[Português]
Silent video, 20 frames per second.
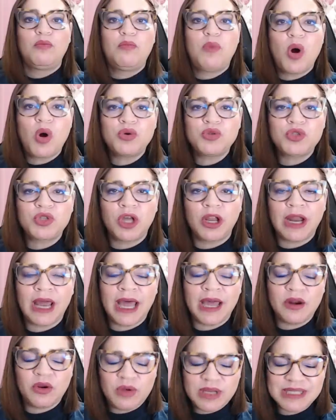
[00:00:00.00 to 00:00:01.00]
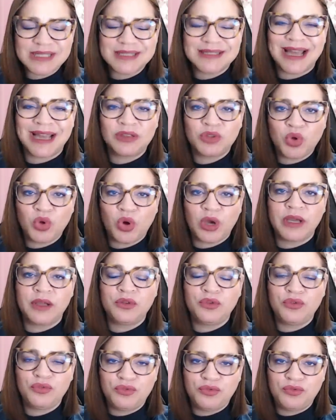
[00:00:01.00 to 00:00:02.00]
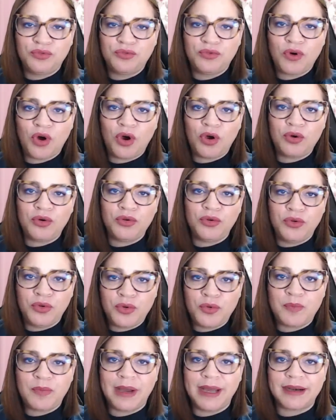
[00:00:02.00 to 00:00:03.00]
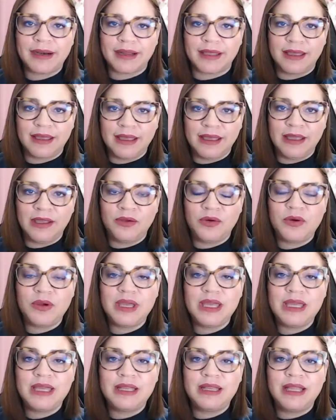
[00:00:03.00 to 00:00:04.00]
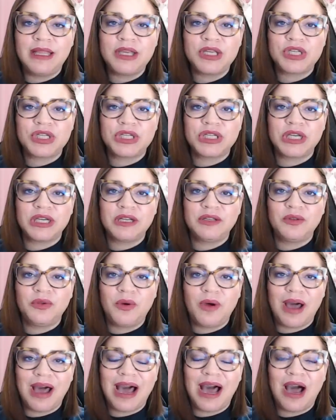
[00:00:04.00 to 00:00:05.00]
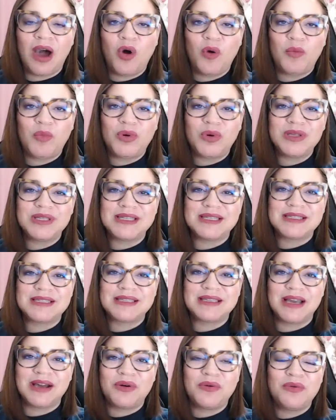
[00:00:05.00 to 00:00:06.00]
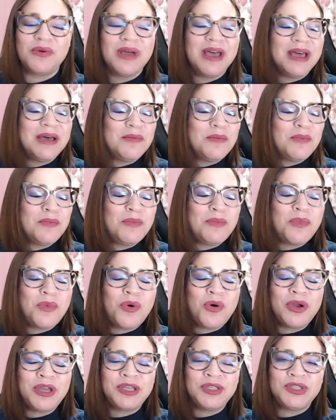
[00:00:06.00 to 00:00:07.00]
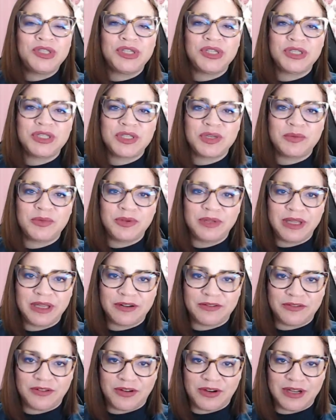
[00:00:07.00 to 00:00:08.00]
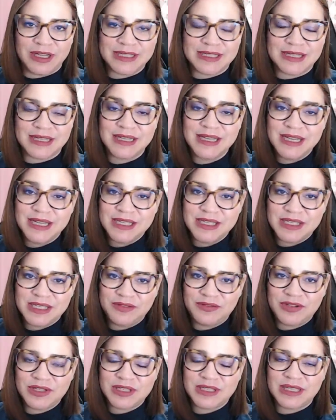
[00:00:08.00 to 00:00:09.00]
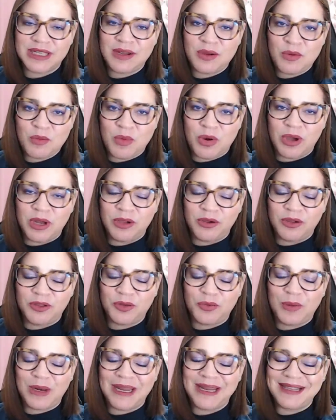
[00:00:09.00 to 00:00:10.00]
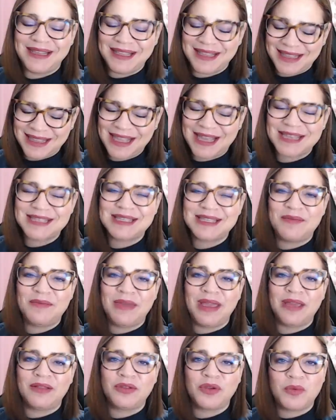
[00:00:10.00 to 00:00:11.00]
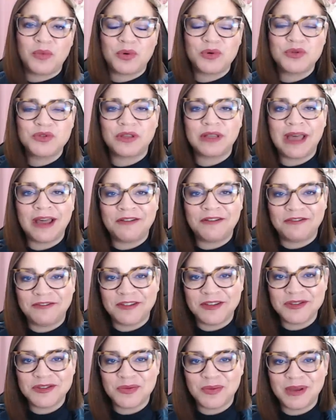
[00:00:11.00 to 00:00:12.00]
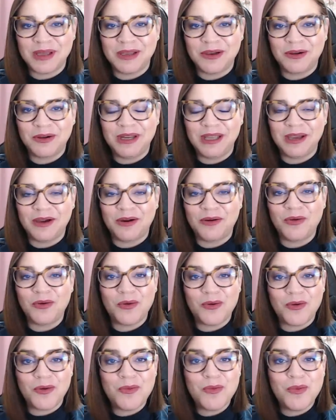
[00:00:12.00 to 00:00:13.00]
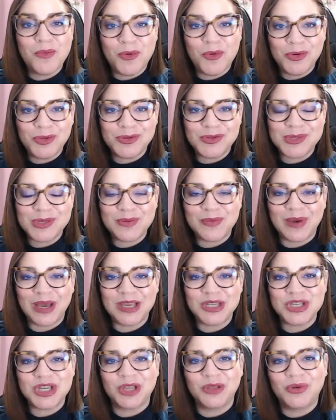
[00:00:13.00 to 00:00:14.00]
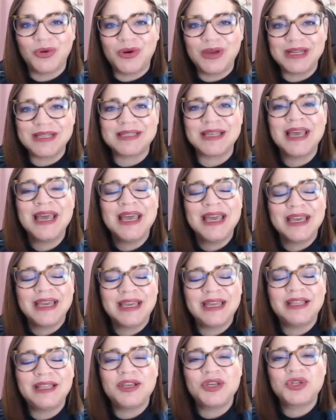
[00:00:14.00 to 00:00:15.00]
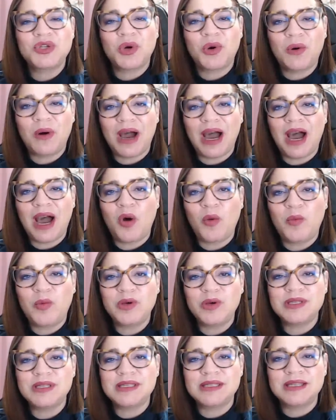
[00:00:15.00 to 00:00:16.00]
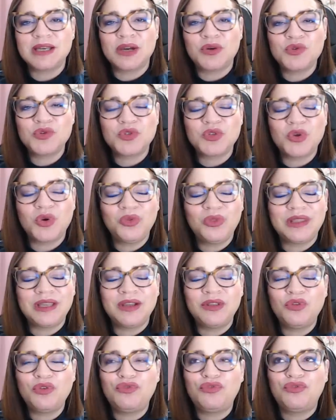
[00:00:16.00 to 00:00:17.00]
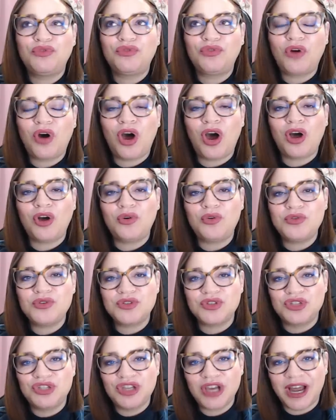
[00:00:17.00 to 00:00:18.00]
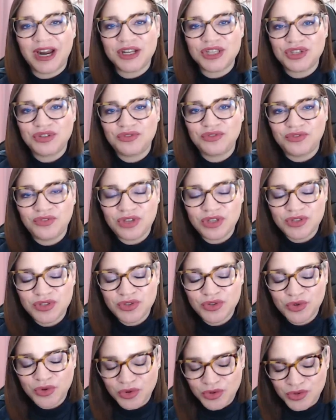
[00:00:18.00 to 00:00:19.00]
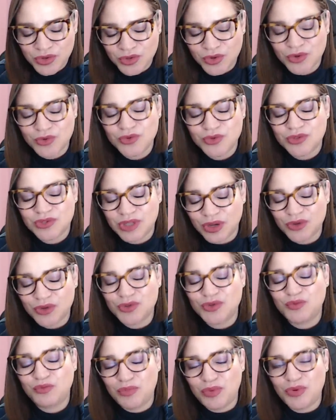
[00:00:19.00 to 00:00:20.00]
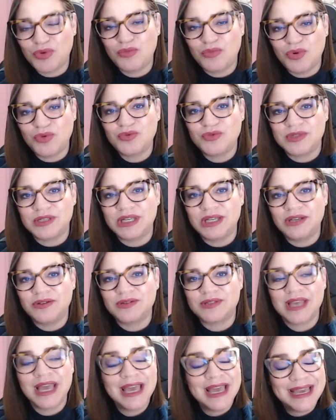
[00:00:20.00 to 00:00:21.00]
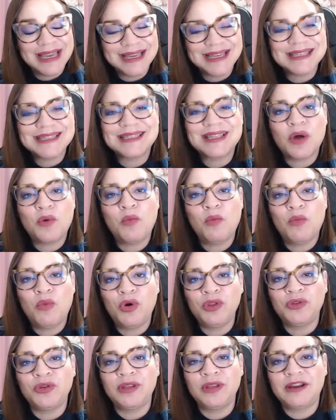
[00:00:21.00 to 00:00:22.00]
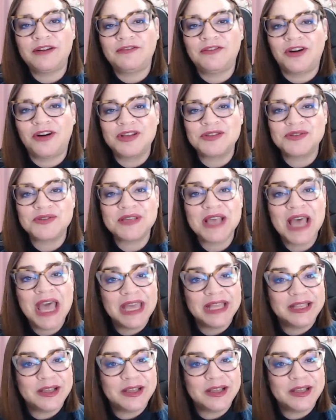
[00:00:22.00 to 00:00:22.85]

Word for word: Bolsonaro está tocando fogo no parquinho e deixando a oposição muitíssimo nervosa. Se você não mora em outro planeta, tá sabendo que o Bolsonaro fez uma reunião com muitos embaixadores que deixou a oposição soltando fogos de artifício com seus bumbunzinhos que estão muito nervosos.